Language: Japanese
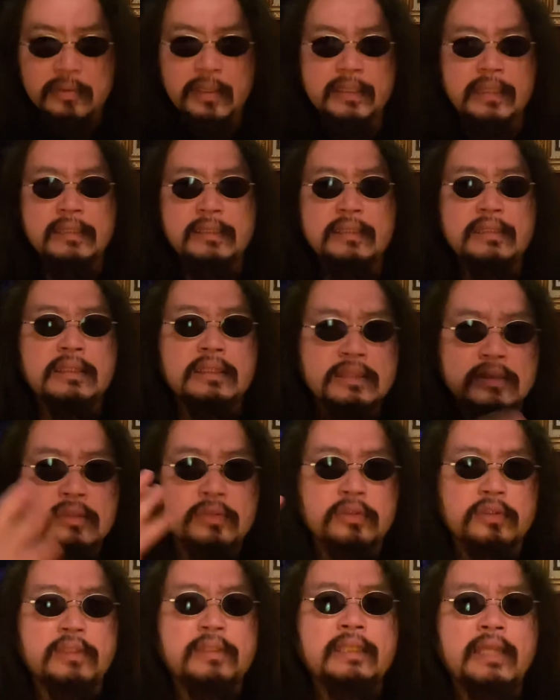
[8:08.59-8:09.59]
私ちょっ
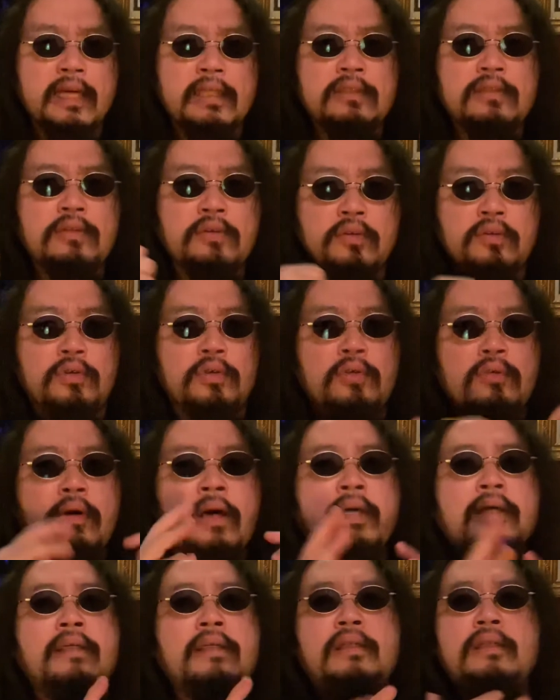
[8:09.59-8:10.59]
と力すごく
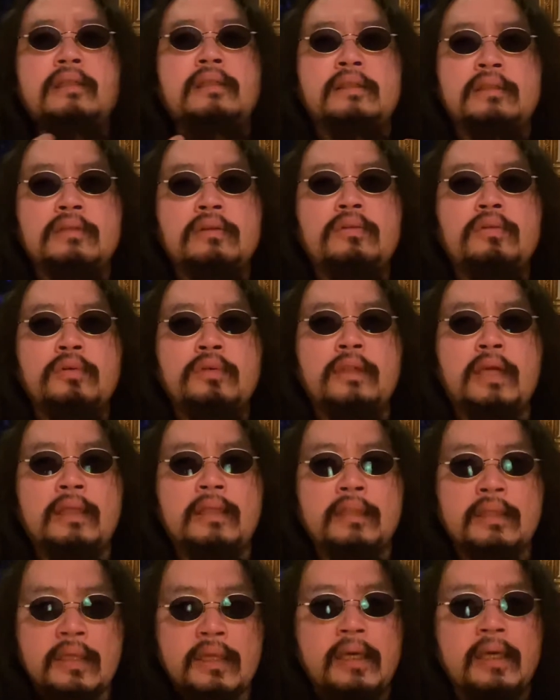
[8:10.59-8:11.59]
弱い方な
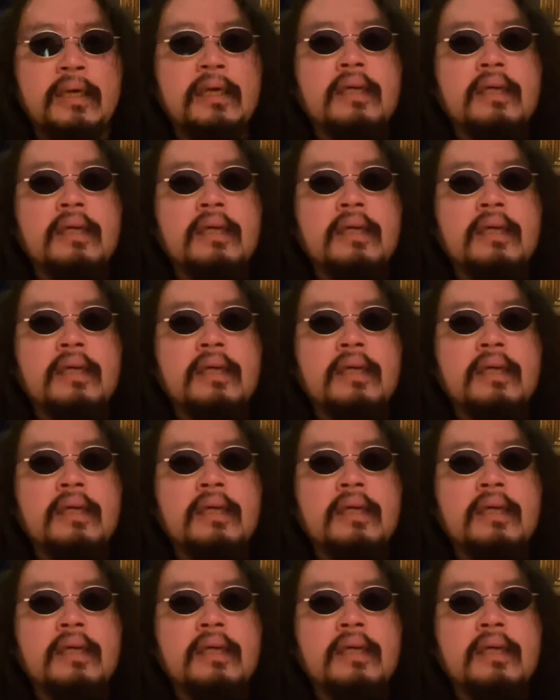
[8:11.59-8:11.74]
んで、